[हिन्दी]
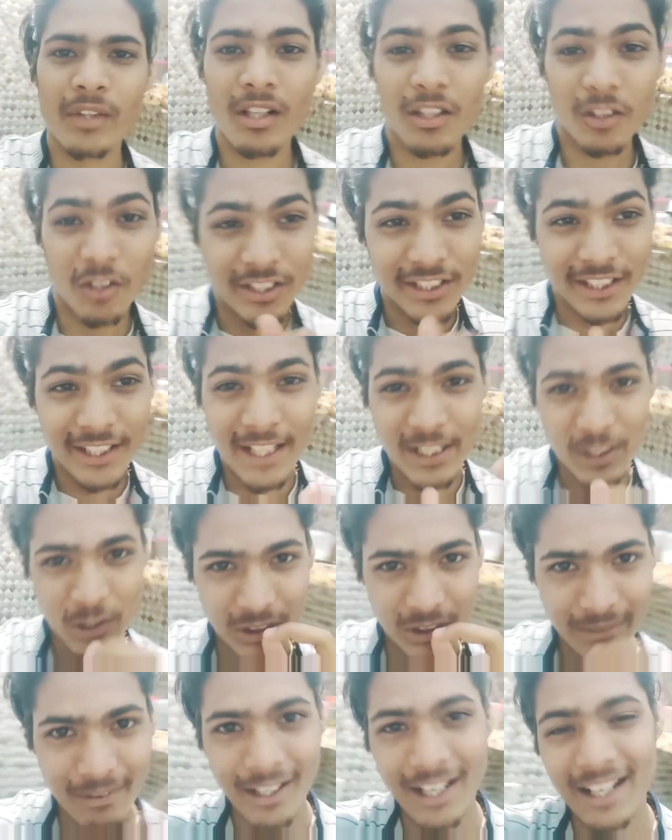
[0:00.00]
तो इसलिए इसको
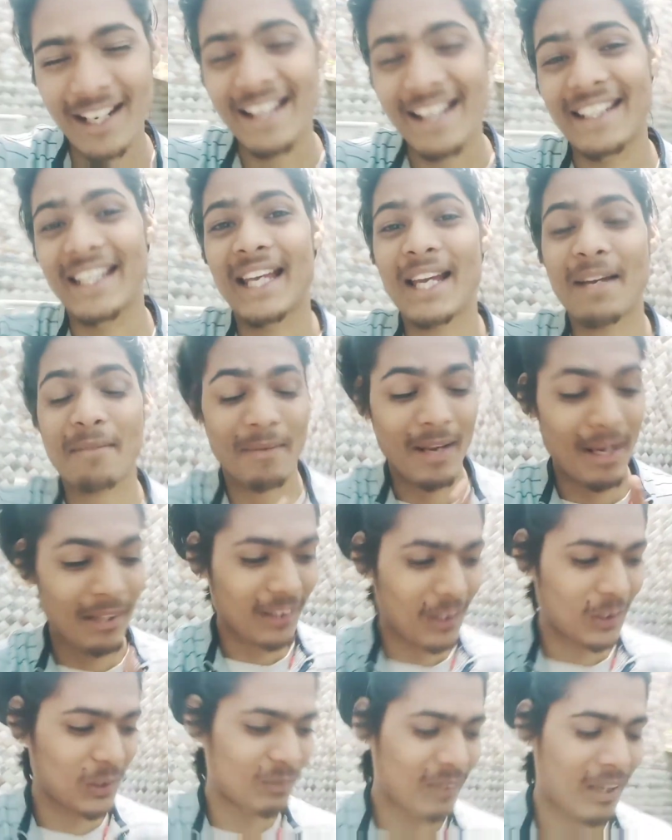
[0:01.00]
चबाना नहीं है पहले बता
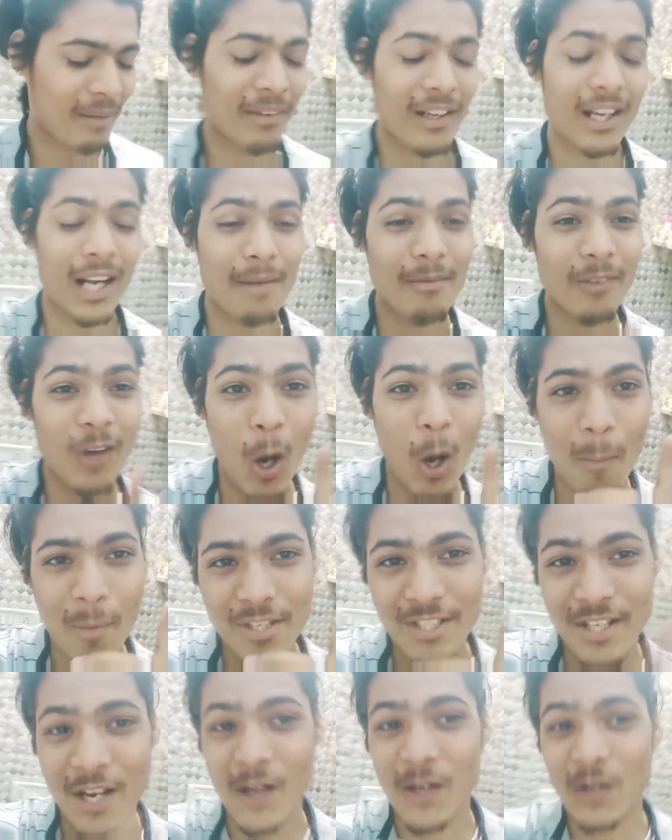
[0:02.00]
दूँ आप आप गाँव में
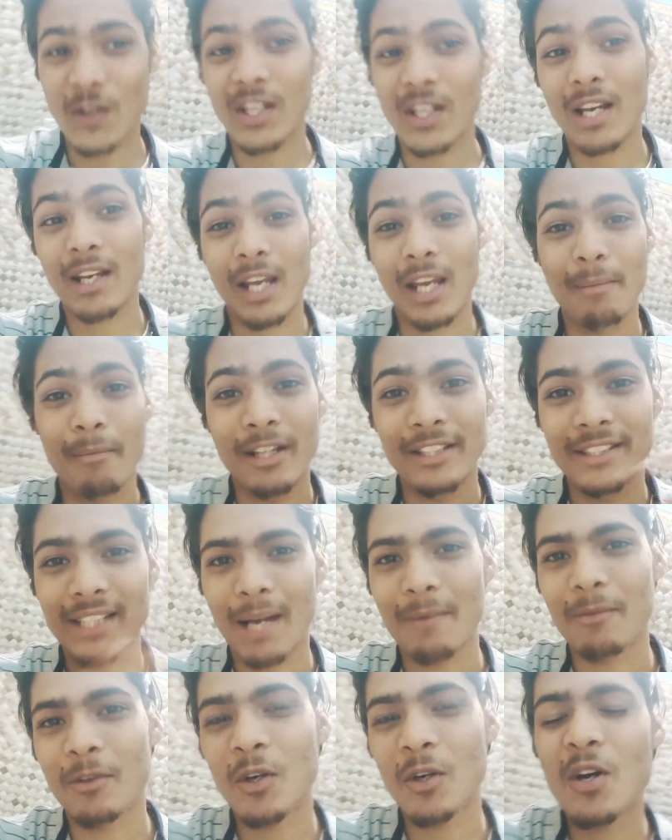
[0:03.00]
जा रहे हो क्या मिल जाए
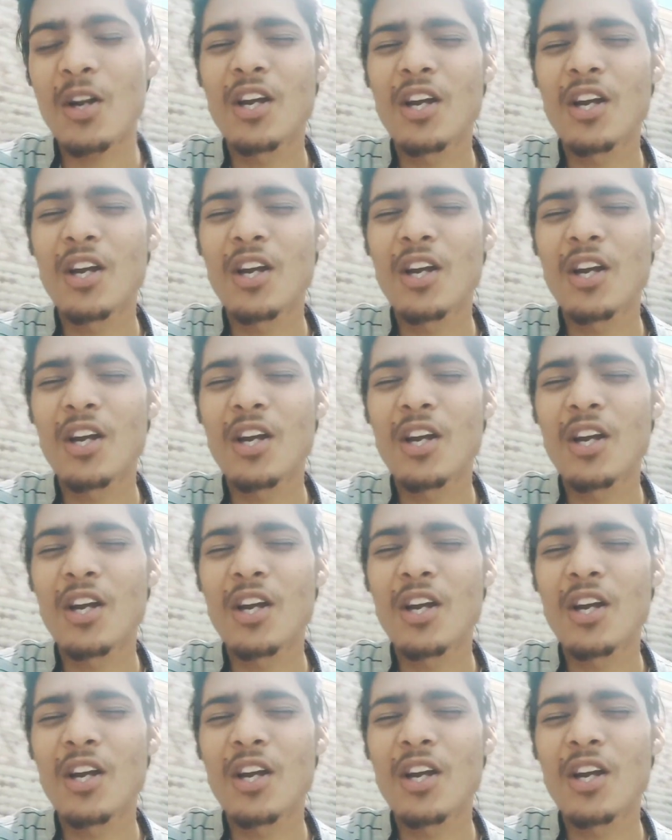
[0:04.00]
आपको